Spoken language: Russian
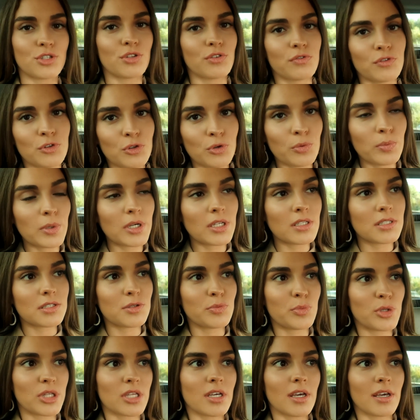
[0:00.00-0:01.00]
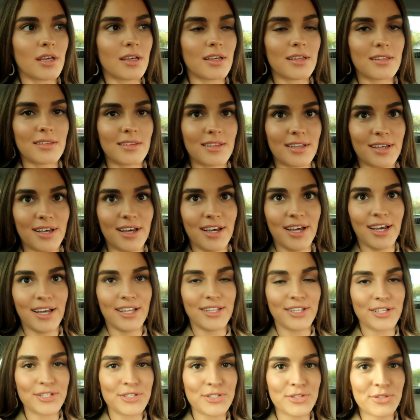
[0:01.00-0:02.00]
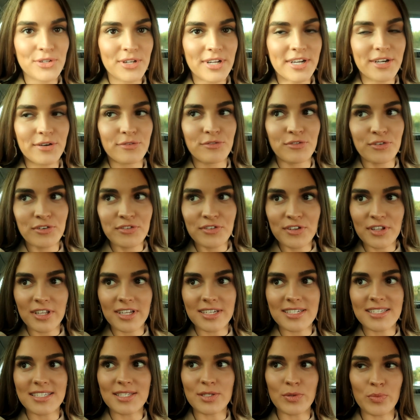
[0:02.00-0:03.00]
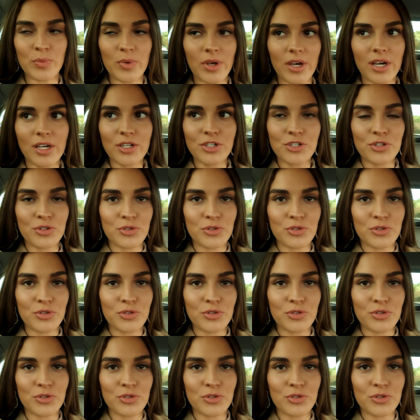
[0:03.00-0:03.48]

Что вы думаете, меня это настолько вывело из себя,